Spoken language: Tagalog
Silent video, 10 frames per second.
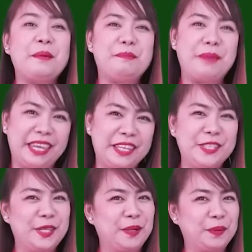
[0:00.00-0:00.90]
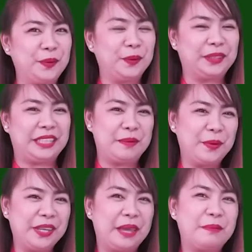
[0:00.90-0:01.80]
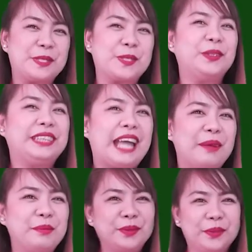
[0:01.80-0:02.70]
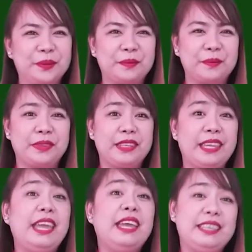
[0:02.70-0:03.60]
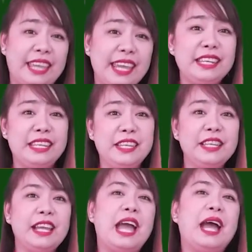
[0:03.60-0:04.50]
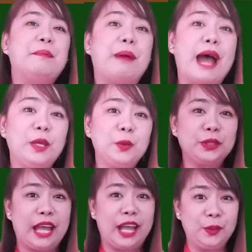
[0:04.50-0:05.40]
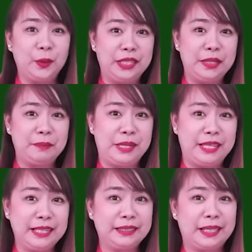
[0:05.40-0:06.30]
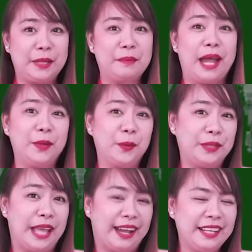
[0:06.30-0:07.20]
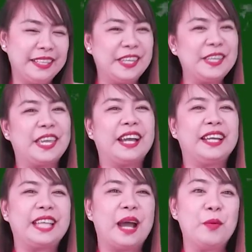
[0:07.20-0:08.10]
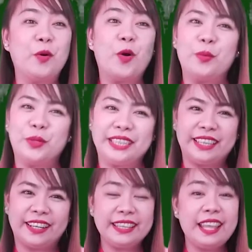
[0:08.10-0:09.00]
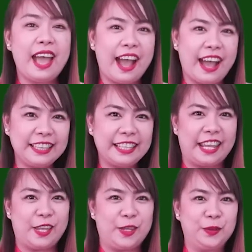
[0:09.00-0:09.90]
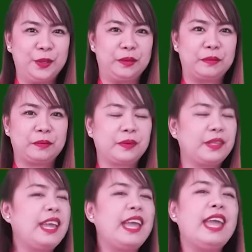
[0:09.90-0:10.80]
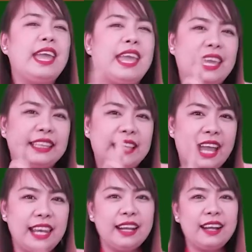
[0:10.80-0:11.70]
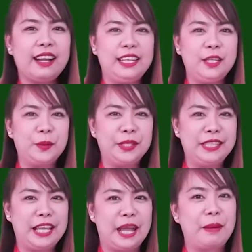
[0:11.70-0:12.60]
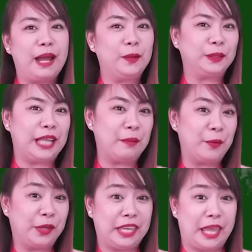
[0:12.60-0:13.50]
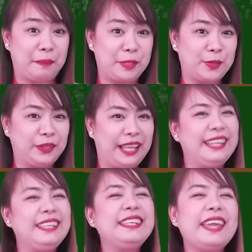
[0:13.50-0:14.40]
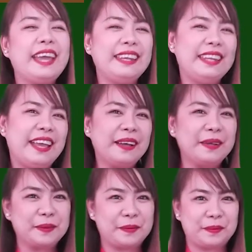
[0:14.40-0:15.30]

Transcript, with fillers: May ganyang produktibo yung episode tamo. Ngani, balutan mo ding bilang daring manok nangan king kaya katamong komunidad at rehiyon. E tala kakalingwan di nga balutan mo king episode ay nine ana!